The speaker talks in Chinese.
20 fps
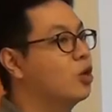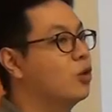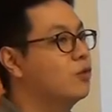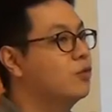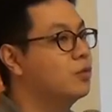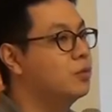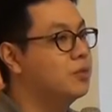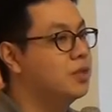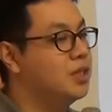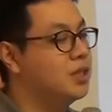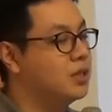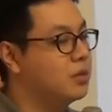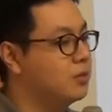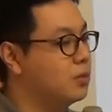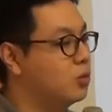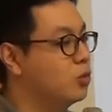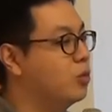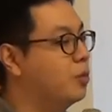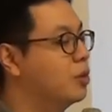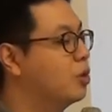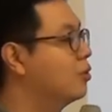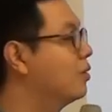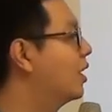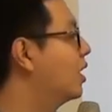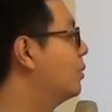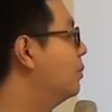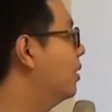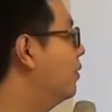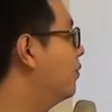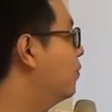穷，付不起什么，我们都
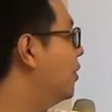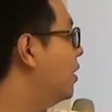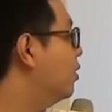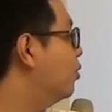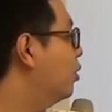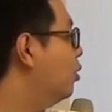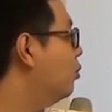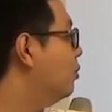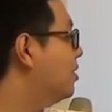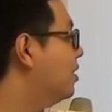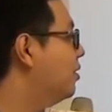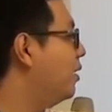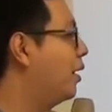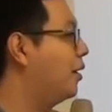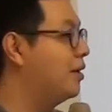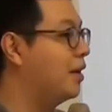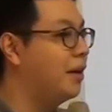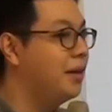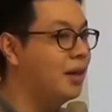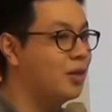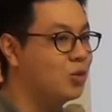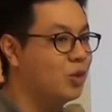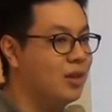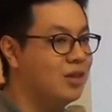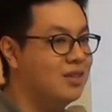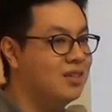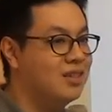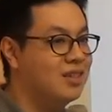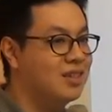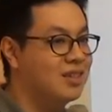让你免费。所以，我们其实也也
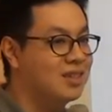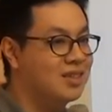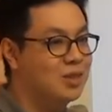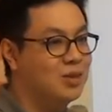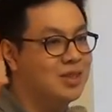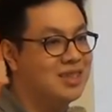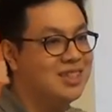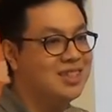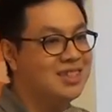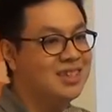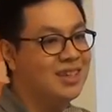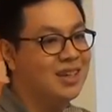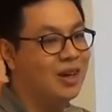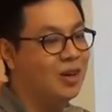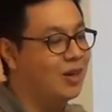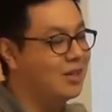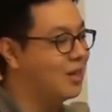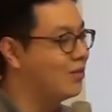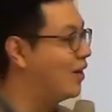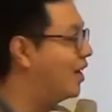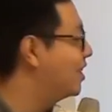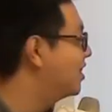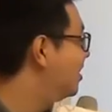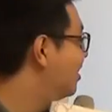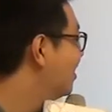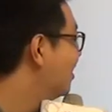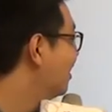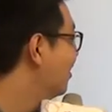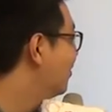算是一个社会企业。后来才发现，